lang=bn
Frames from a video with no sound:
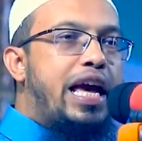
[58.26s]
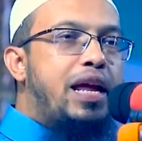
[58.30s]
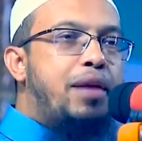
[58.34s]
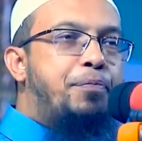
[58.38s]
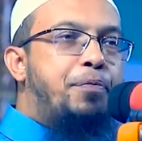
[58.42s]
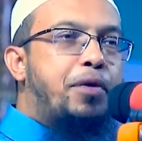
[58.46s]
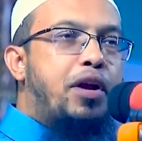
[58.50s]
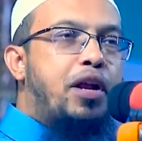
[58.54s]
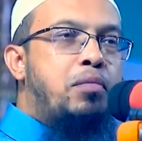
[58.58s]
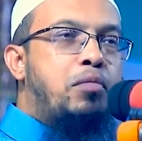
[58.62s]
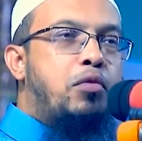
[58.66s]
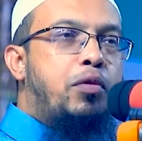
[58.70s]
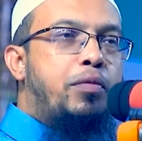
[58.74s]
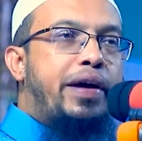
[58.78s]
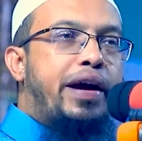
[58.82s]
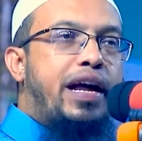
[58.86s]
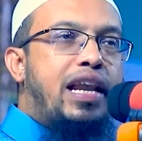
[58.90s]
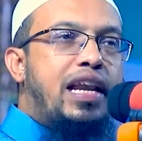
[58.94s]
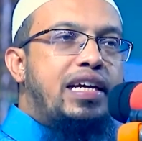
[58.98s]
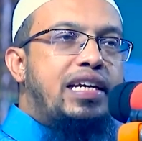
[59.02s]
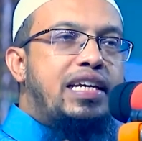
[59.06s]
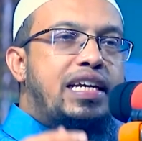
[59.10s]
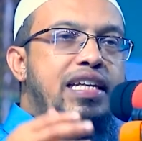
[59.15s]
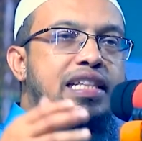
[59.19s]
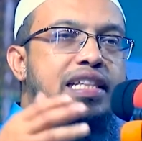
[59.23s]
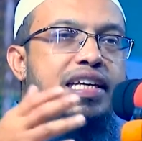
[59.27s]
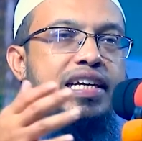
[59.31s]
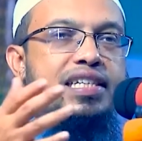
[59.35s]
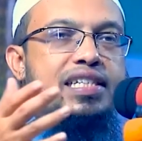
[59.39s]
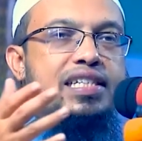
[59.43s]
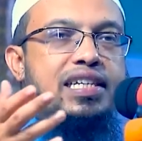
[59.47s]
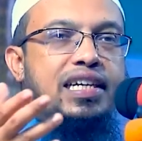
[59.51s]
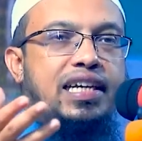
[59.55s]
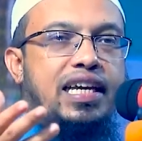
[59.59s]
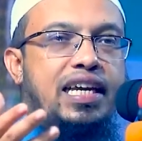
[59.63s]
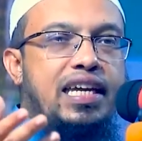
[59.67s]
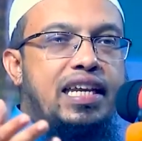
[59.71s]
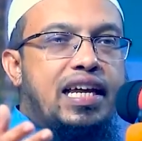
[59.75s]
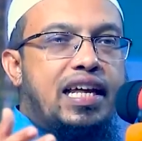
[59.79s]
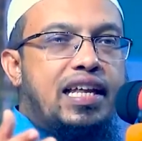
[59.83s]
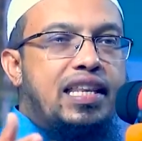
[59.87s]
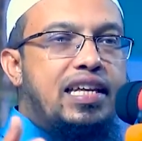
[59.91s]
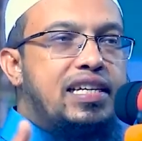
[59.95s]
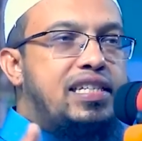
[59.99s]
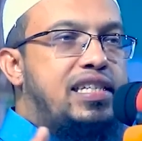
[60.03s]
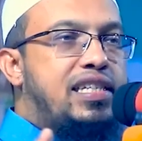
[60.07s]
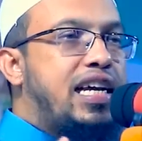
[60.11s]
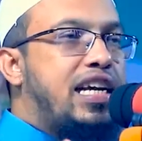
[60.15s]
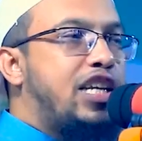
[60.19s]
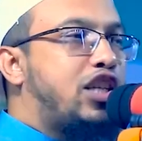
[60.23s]
এরপরে মোবাইলে কি দেখছে কি না
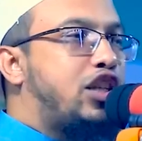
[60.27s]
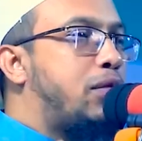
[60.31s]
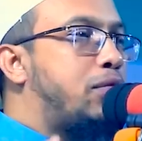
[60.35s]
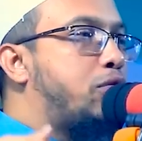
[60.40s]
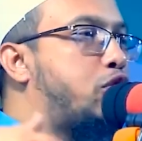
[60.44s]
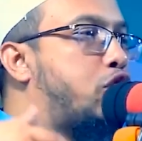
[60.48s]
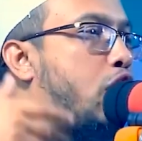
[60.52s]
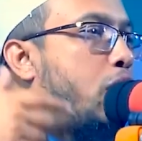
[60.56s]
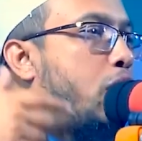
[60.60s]
দেখছে এসব